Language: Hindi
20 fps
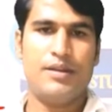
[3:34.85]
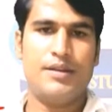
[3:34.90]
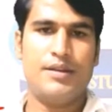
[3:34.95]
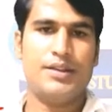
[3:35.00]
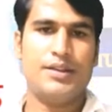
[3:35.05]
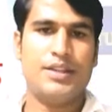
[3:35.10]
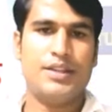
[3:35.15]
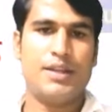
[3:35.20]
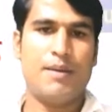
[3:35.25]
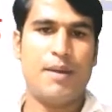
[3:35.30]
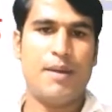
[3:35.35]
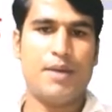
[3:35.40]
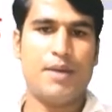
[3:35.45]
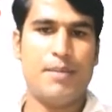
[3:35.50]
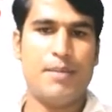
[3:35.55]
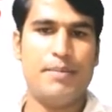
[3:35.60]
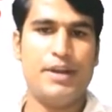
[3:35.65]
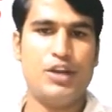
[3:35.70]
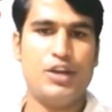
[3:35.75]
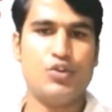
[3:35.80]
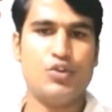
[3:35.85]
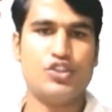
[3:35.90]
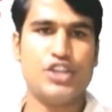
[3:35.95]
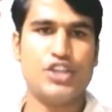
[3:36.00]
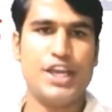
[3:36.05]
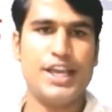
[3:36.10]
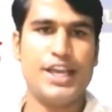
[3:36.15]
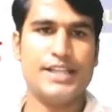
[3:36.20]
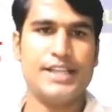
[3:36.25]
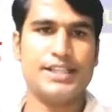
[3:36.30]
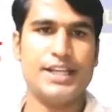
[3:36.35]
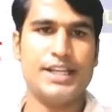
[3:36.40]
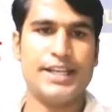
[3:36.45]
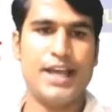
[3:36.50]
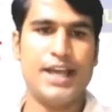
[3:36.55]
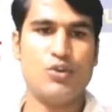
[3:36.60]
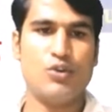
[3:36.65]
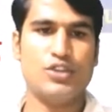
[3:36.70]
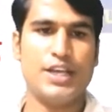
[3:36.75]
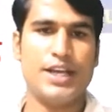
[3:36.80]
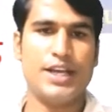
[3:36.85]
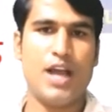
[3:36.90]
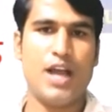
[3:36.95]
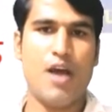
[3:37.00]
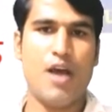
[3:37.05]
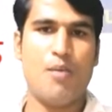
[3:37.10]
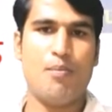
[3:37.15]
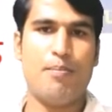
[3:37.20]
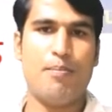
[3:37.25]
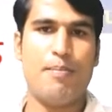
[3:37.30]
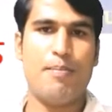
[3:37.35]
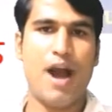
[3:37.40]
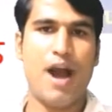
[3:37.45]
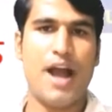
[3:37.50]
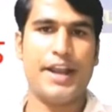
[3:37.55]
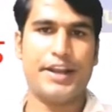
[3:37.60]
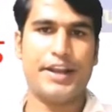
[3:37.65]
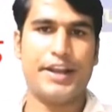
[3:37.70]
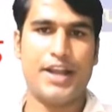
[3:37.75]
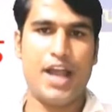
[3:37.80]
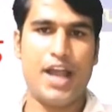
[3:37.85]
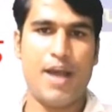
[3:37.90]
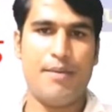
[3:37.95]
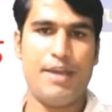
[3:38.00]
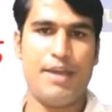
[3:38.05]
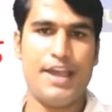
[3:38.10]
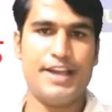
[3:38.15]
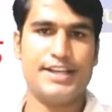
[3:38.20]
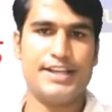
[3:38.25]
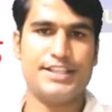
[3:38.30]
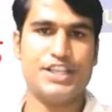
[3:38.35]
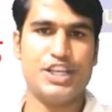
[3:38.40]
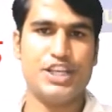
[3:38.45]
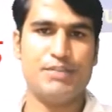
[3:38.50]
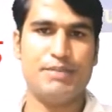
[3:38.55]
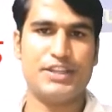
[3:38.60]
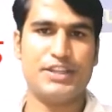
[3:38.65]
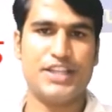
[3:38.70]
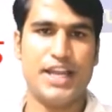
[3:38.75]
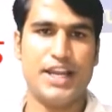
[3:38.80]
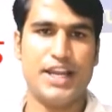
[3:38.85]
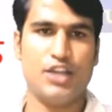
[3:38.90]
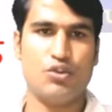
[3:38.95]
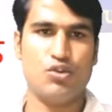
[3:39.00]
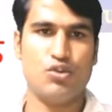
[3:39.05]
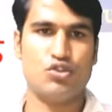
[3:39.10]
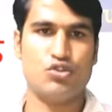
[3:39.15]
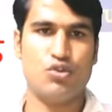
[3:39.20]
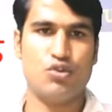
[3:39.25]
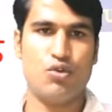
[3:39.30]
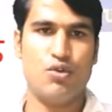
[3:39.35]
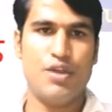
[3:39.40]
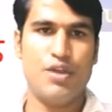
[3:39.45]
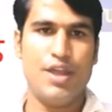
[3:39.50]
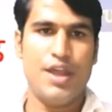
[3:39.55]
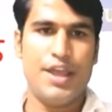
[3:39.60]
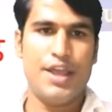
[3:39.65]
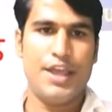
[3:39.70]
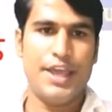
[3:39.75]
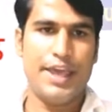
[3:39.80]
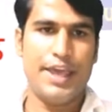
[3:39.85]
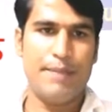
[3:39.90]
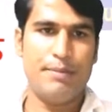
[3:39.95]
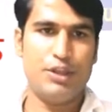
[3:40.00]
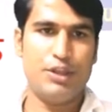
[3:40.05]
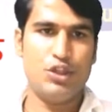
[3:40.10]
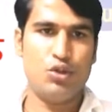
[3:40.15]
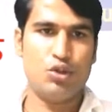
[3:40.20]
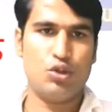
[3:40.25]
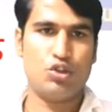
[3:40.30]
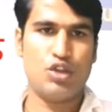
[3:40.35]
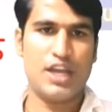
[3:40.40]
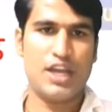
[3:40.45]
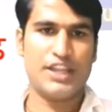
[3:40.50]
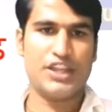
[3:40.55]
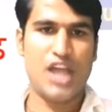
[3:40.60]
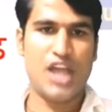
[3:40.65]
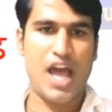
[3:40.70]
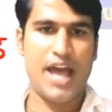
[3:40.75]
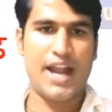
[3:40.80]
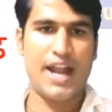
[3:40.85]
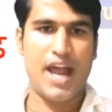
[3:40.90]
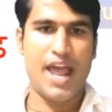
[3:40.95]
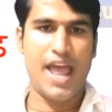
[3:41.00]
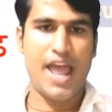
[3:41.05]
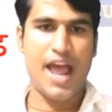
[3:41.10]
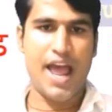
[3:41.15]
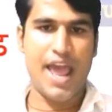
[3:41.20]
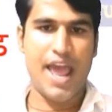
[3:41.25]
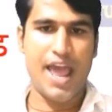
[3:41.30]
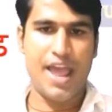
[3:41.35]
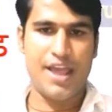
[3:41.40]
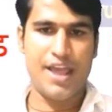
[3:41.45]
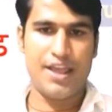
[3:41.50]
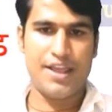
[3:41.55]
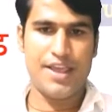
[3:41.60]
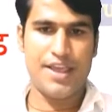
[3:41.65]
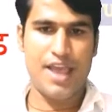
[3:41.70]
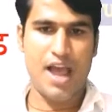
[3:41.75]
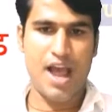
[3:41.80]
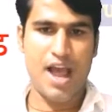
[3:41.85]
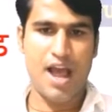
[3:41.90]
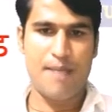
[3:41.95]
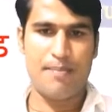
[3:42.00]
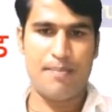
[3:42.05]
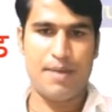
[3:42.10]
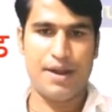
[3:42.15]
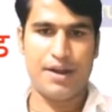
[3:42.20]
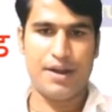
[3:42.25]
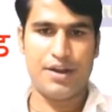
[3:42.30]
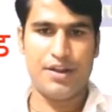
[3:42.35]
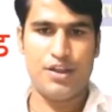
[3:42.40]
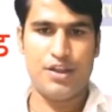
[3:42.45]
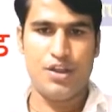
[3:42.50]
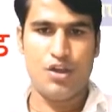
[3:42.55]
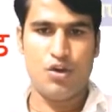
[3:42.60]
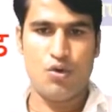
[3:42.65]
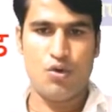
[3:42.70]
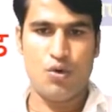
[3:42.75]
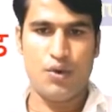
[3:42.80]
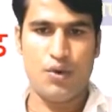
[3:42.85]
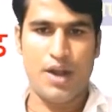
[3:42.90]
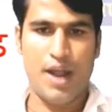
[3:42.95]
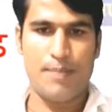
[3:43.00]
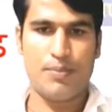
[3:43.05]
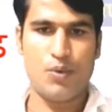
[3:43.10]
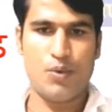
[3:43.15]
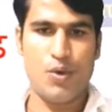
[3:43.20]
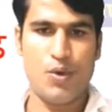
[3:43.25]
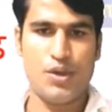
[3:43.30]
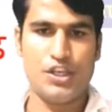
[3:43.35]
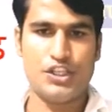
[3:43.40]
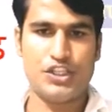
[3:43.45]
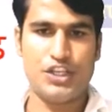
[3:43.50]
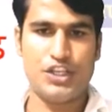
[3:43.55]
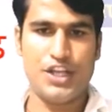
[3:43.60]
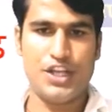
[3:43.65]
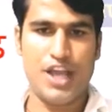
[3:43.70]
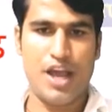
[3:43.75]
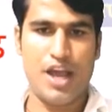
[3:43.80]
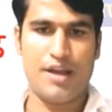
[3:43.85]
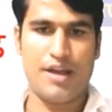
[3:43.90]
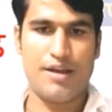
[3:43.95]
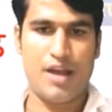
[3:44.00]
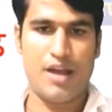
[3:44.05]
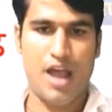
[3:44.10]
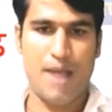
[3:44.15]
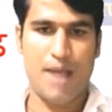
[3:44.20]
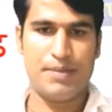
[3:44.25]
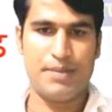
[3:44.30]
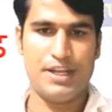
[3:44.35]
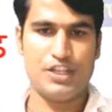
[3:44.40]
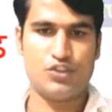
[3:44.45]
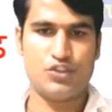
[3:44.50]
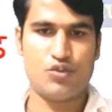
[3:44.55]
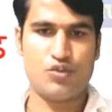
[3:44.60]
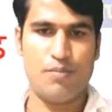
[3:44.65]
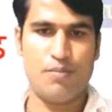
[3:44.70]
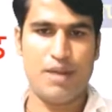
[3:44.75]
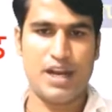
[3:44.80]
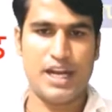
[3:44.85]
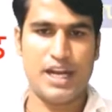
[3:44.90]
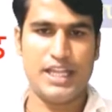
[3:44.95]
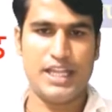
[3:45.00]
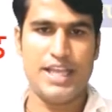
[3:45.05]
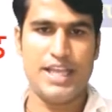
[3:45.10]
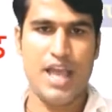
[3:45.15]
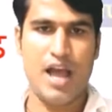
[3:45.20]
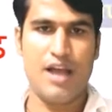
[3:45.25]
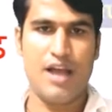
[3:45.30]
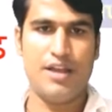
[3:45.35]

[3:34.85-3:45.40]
तब आपका बिल्कुल सही आंसर क्या हो जाएगा बाट अब एक चीज बताना दोस्तों ये विद्युत का तार आया है यहां पर और आपको इसने आपने इसको पकड़ लिया